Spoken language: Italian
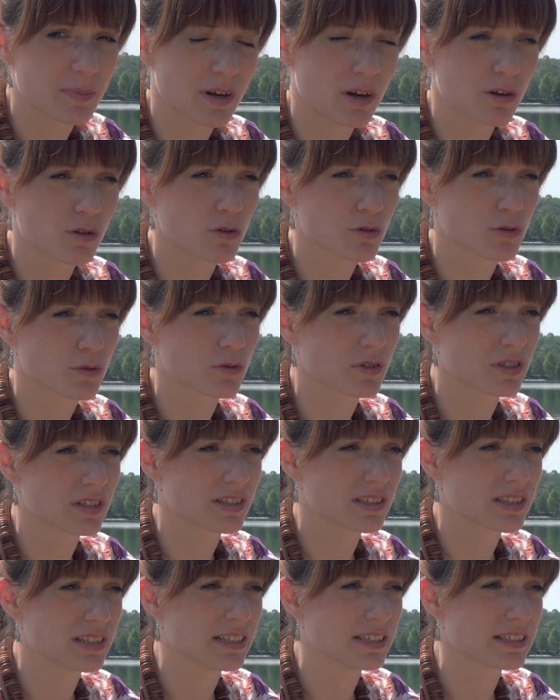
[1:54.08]
per la loro
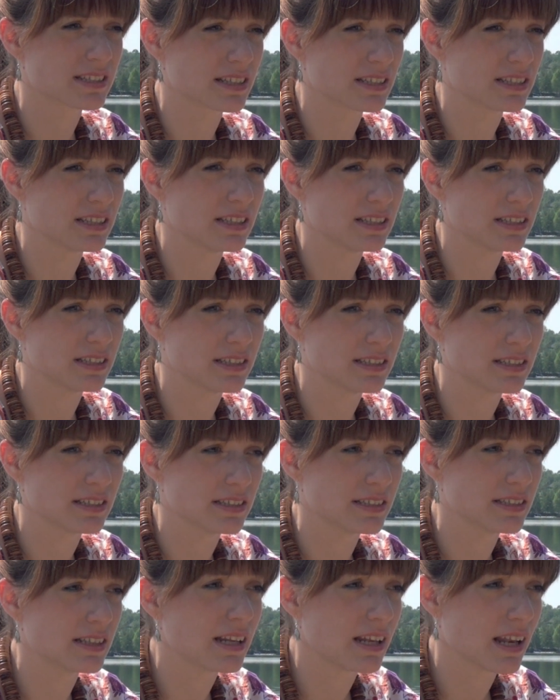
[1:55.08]
sussistenza
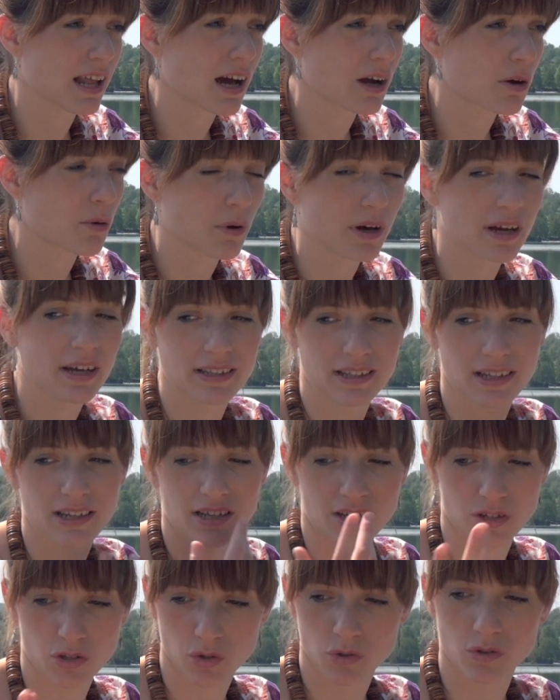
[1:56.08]
dell'acqua e
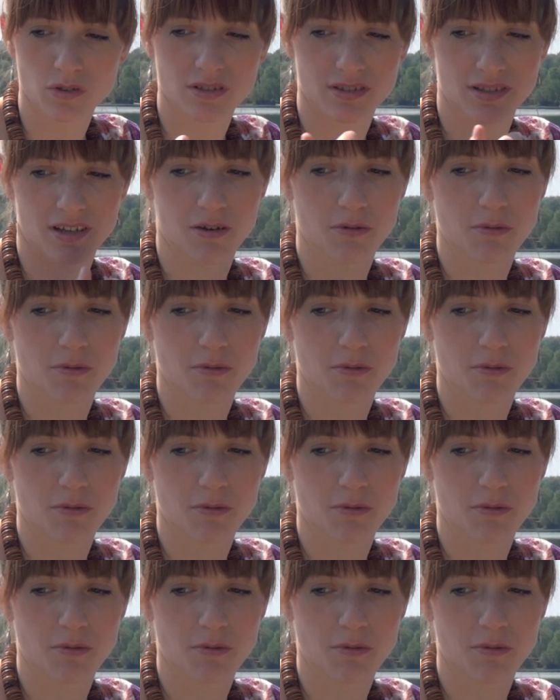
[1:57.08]
delle risorse